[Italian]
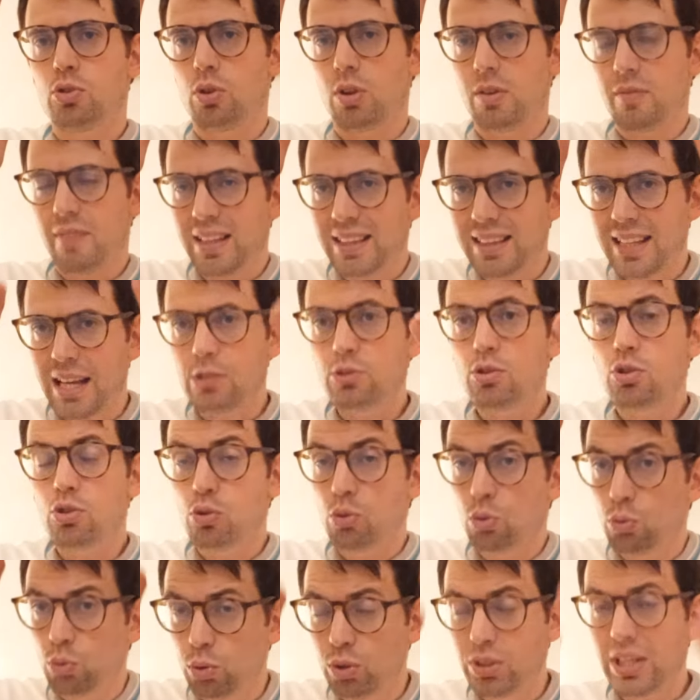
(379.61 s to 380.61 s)
sono in vantaggio
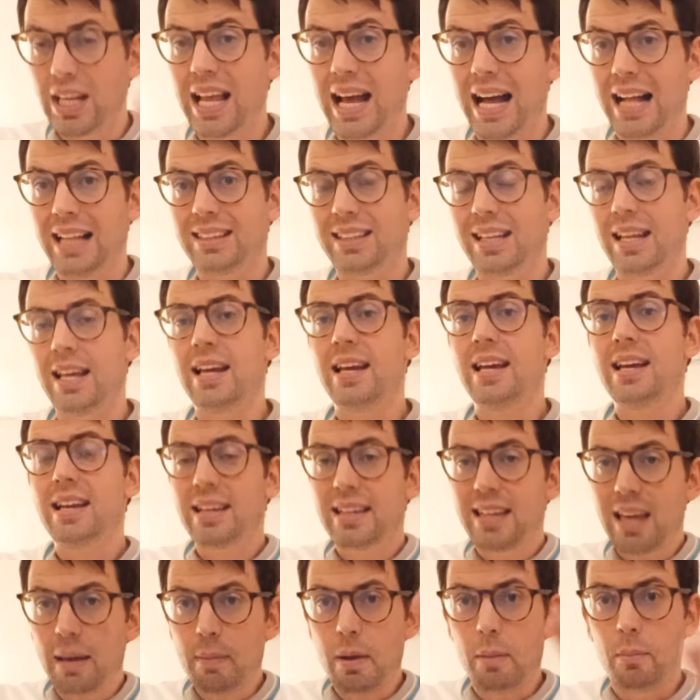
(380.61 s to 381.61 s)
su tutte le altre
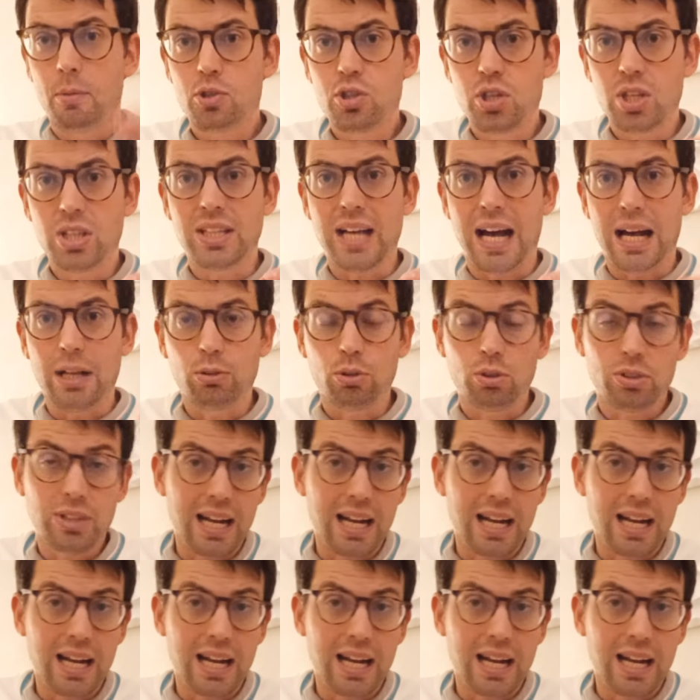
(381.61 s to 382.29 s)
che abbiamo citato.